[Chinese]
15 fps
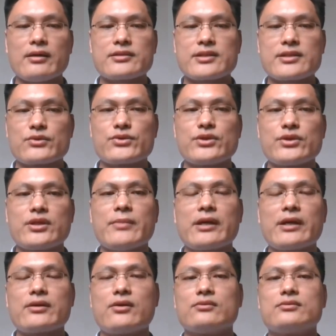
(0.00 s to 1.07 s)
如果写
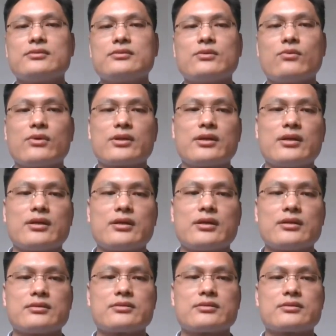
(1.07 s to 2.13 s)
一部教皇史的
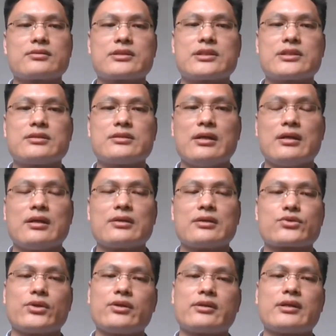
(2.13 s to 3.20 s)
话，其
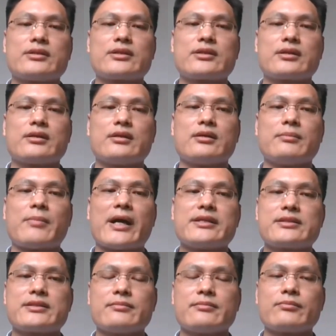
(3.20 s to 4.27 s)
中很大的篇
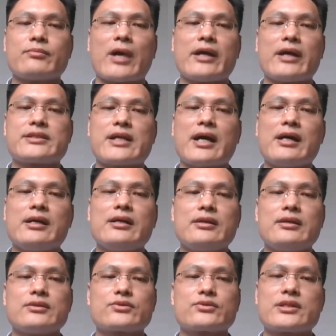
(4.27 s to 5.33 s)
幅就是一
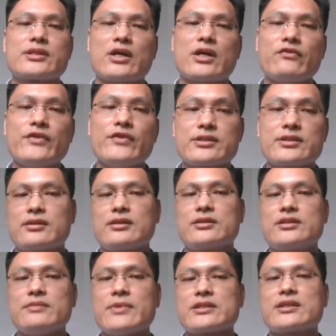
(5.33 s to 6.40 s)
部罗马城的历
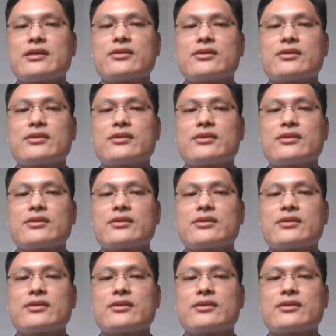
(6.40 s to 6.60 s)
史。